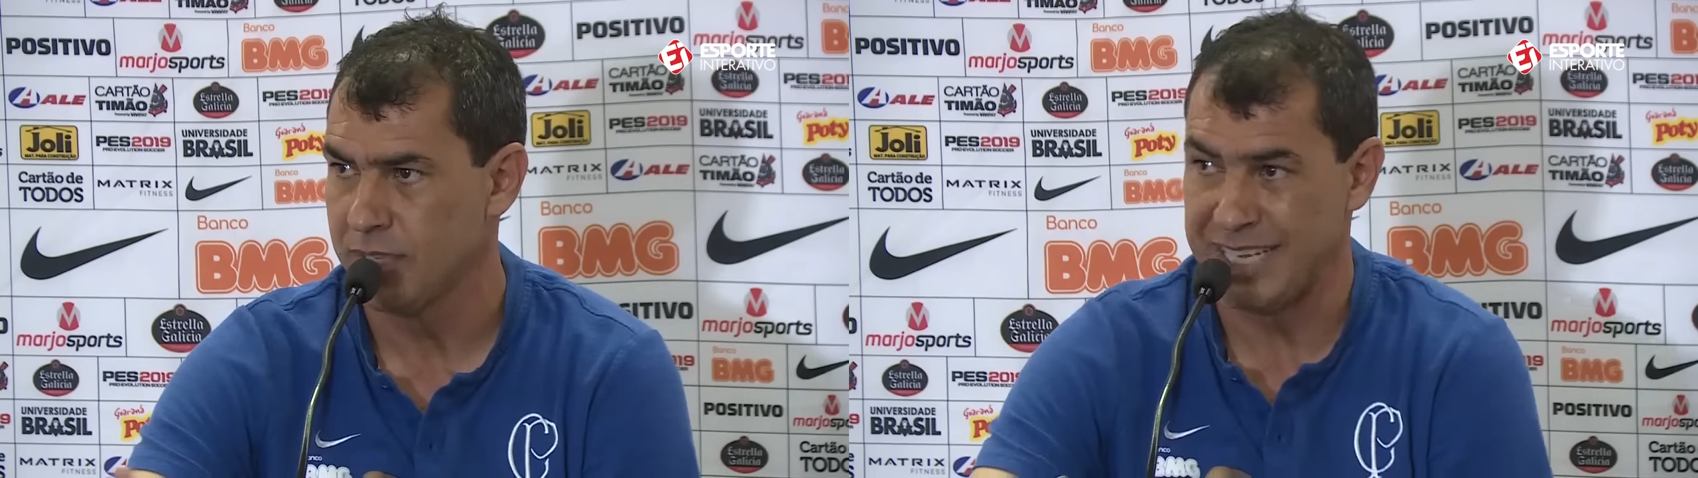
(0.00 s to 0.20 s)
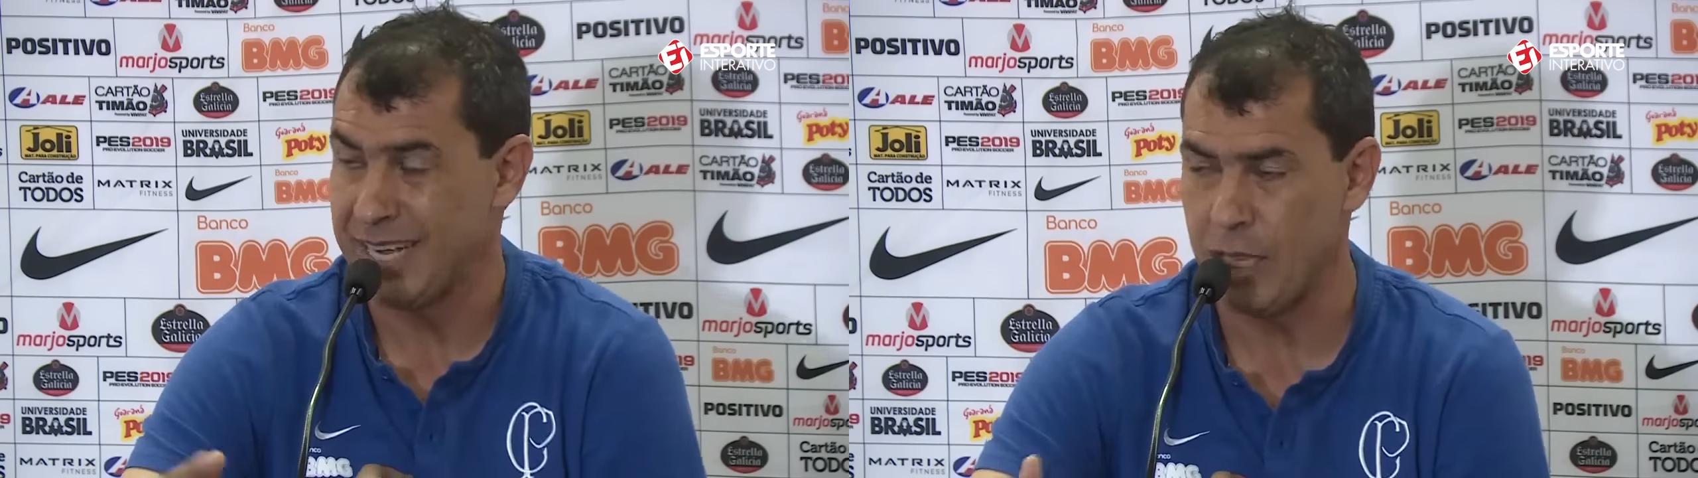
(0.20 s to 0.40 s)

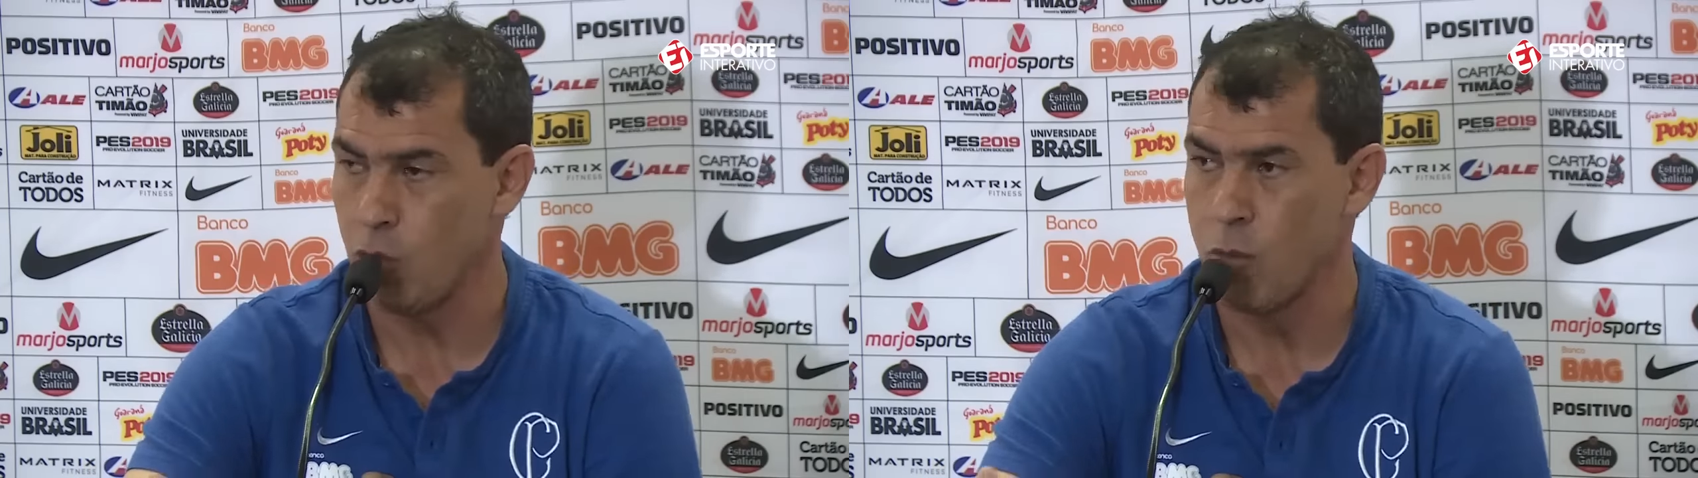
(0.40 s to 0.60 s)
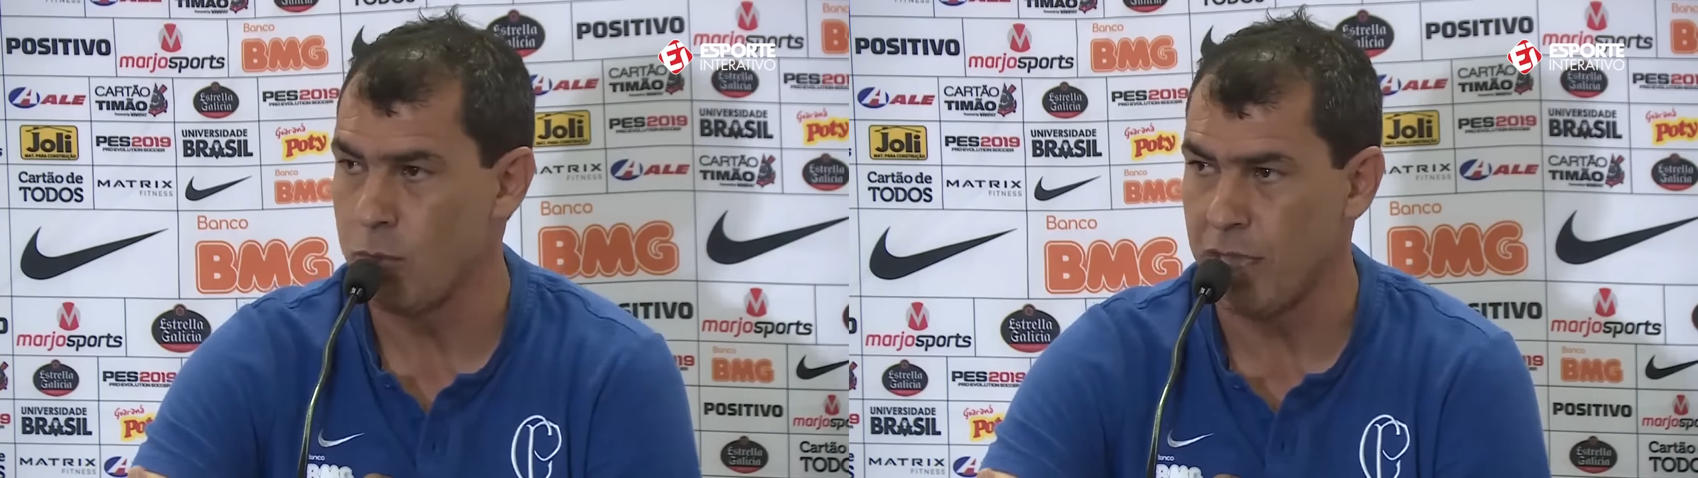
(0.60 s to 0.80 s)
Em
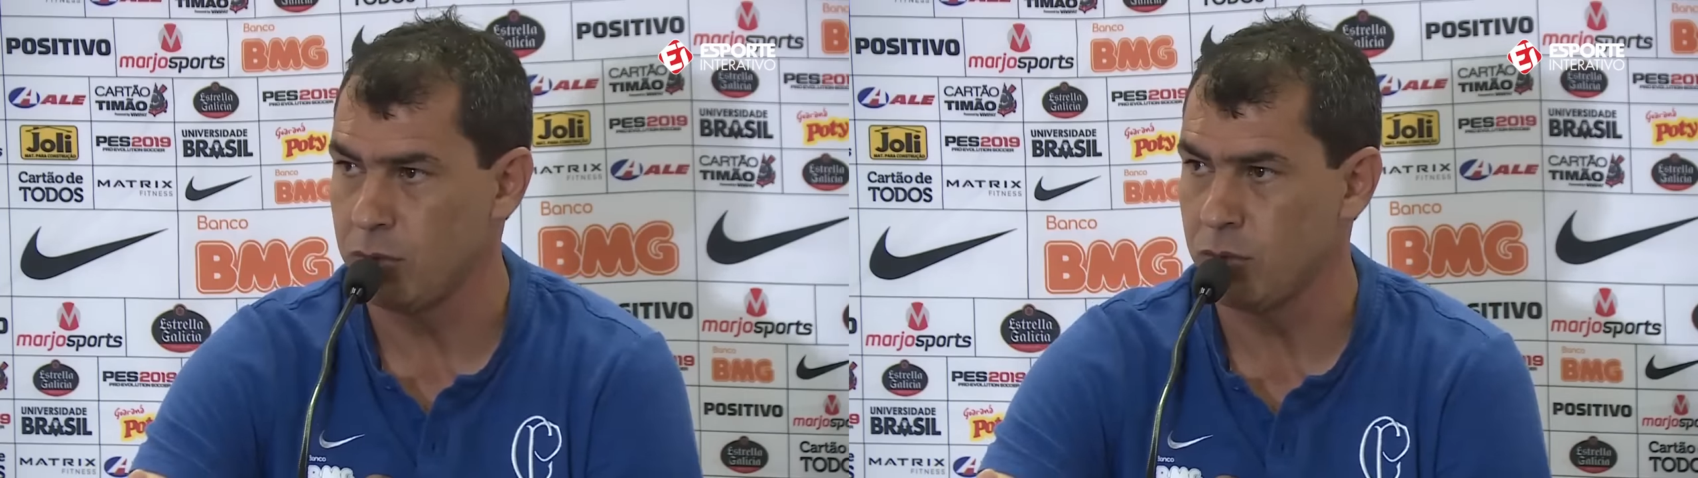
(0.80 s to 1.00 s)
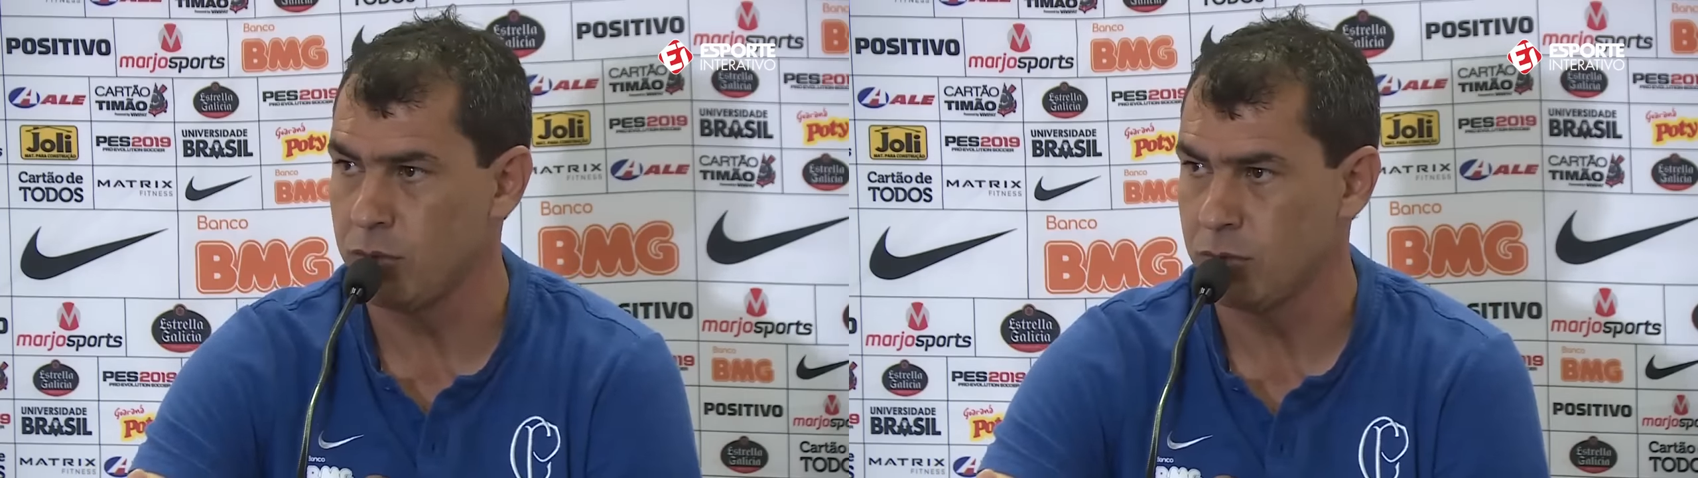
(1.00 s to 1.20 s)
nenhum
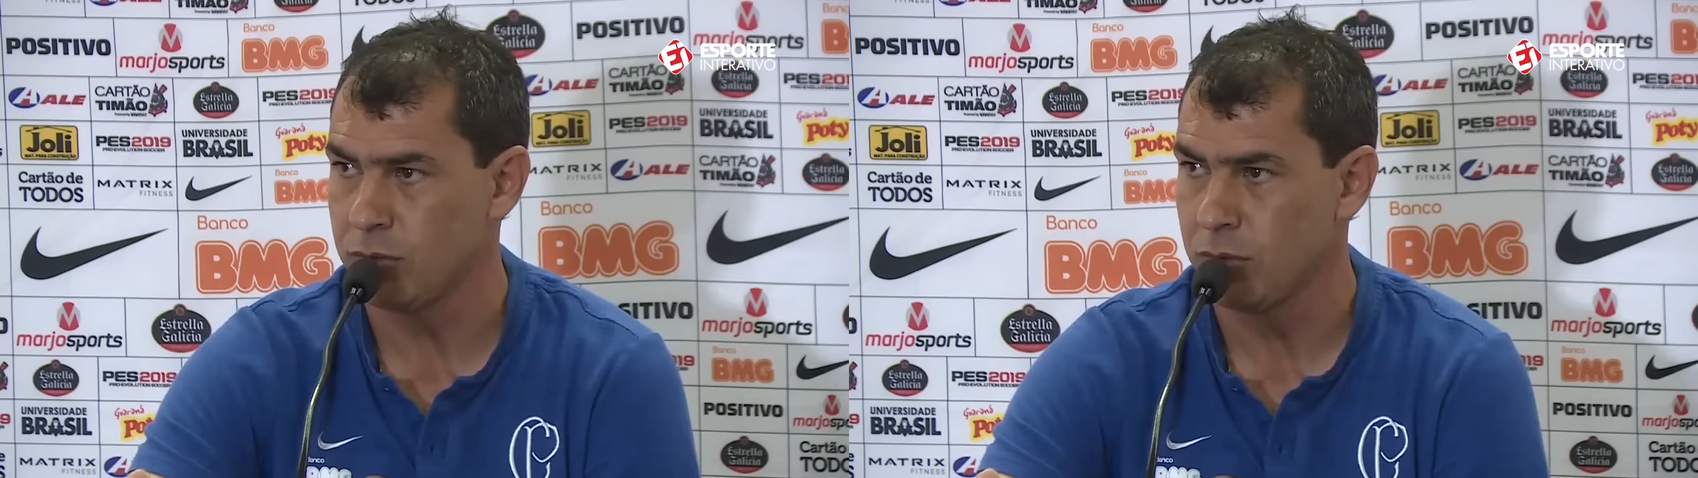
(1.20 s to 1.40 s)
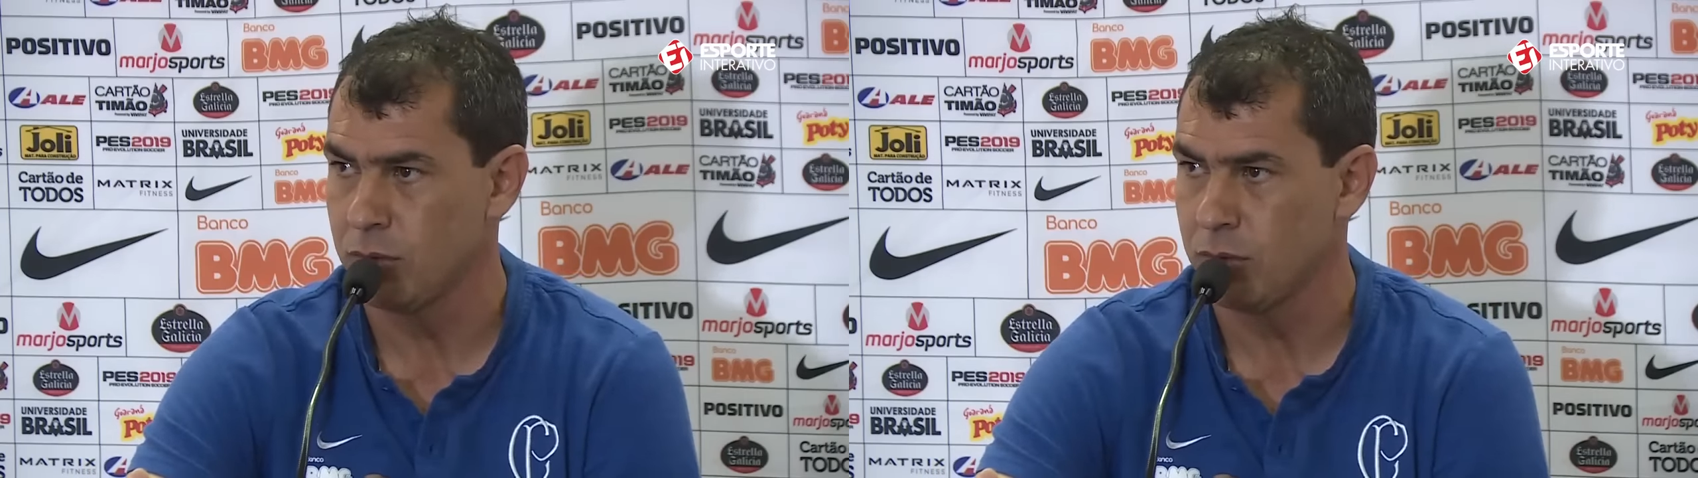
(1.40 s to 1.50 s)
momento.